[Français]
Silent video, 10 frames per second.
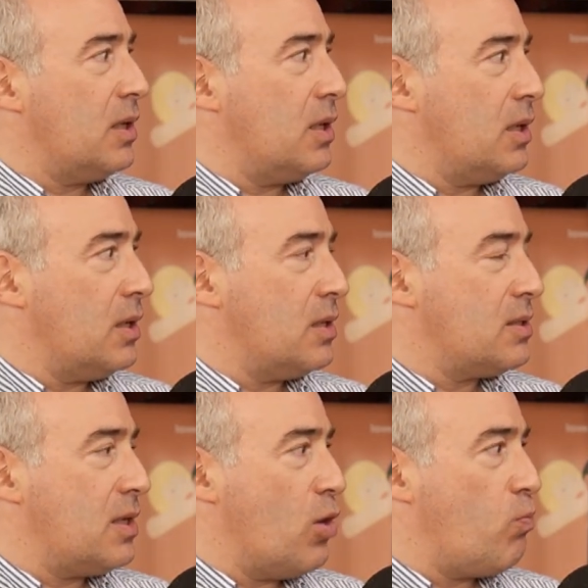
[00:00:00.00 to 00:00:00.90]
euh,
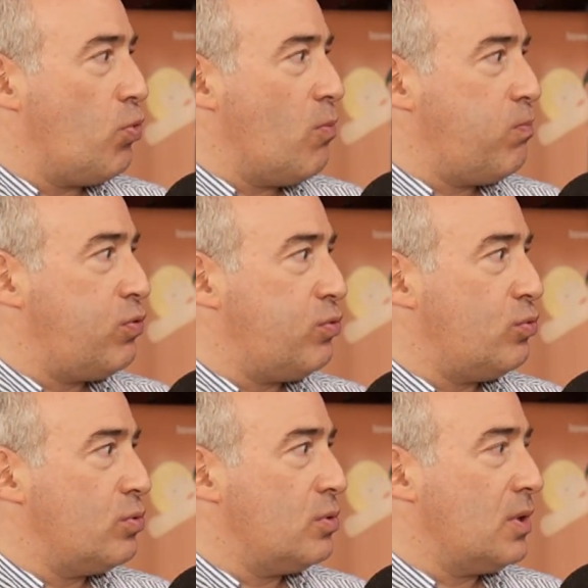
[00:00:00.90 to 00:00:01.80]
c'est un peu
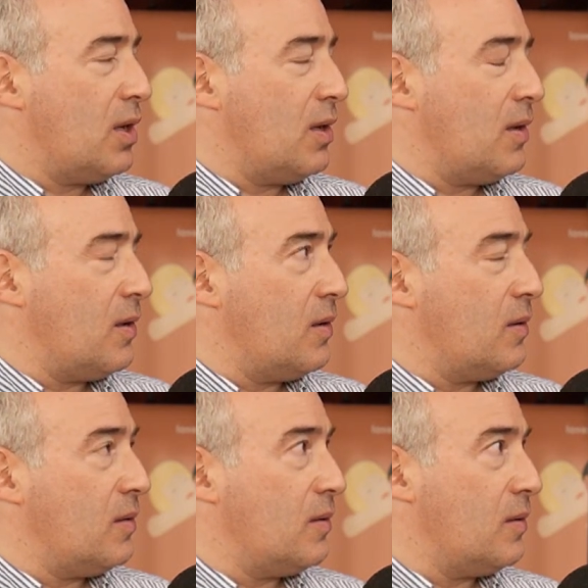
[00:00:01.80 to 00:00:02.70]
plus
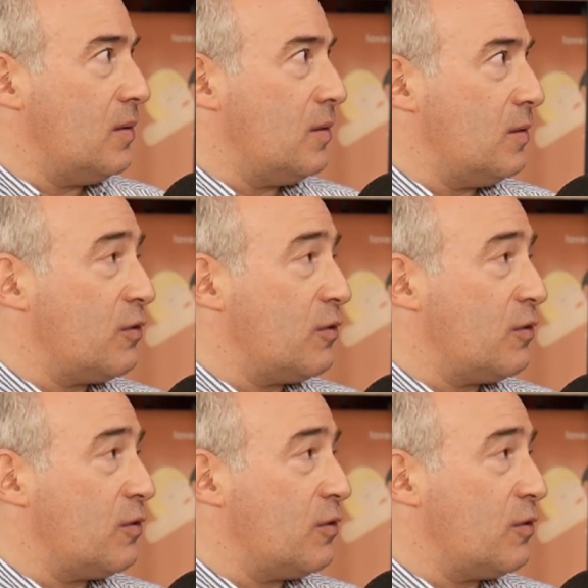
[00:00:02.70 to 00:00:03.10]
euh,